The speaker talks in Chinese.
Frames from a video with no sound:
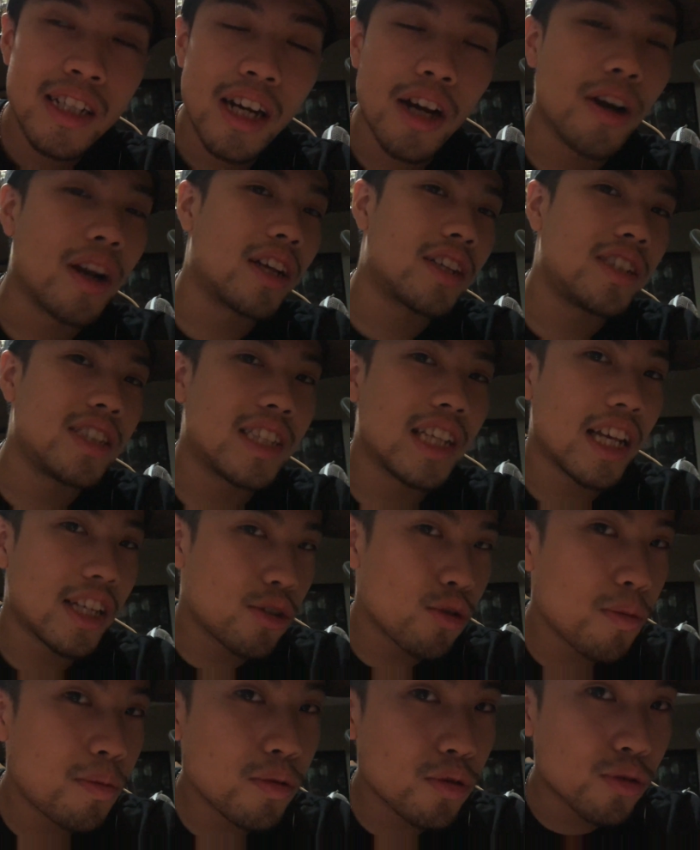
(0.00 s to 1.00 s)
好了，其实还
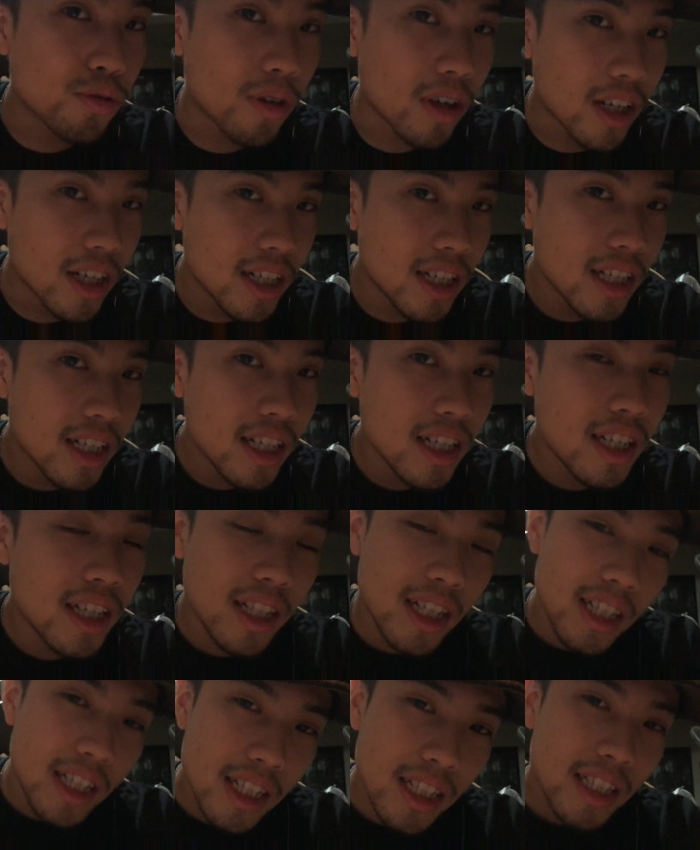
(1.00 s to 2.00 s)
是会不爽。
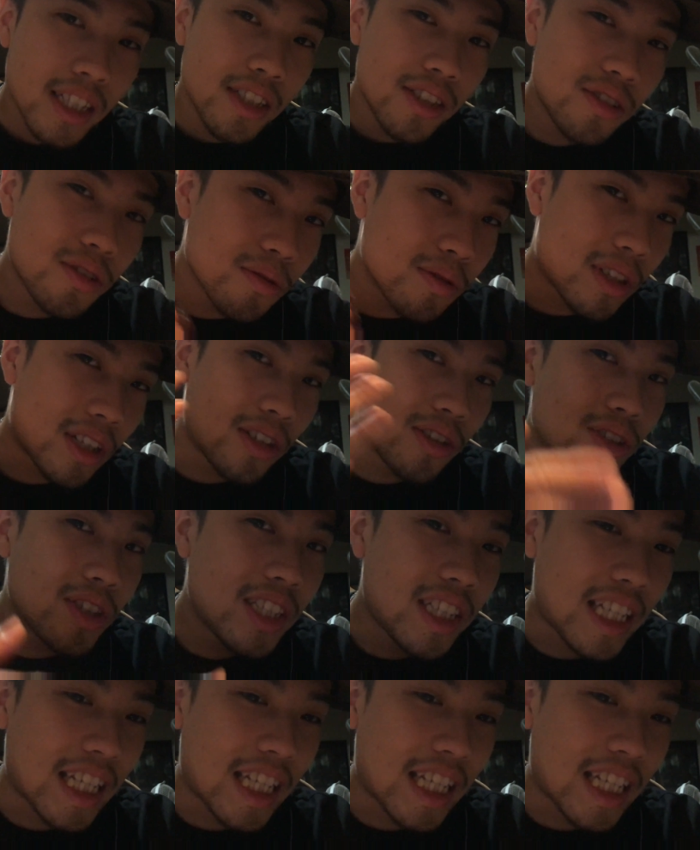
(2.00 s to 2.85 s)
重点就是